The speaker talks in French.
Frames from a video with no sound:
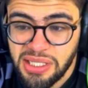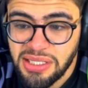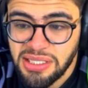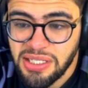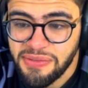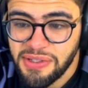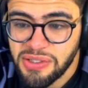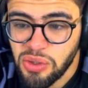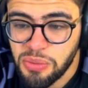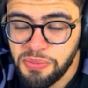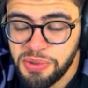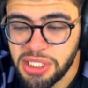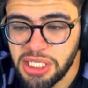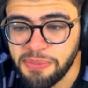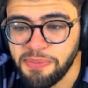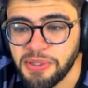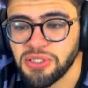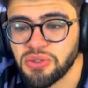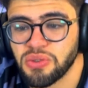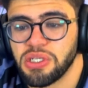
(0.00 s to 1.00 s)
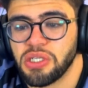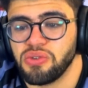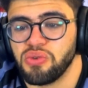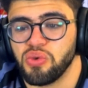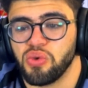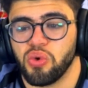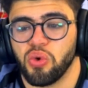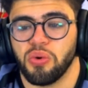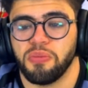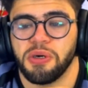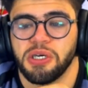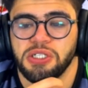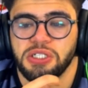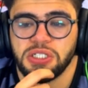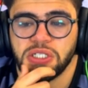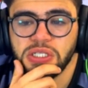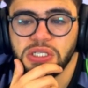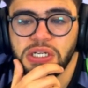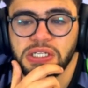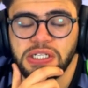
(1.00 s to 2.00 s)
Ça va être compliqué parce qu'on a deux gros
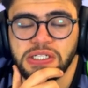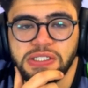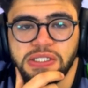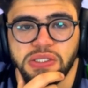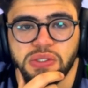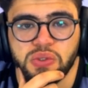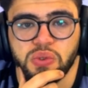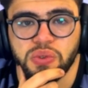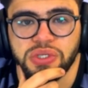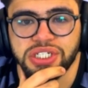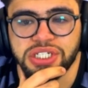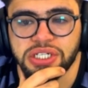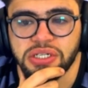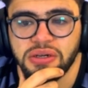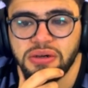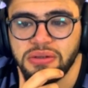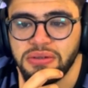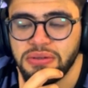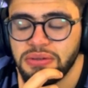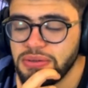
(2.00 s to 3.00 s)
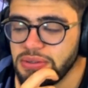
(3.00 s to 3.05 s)
matchs, l'Atletico et Gérone.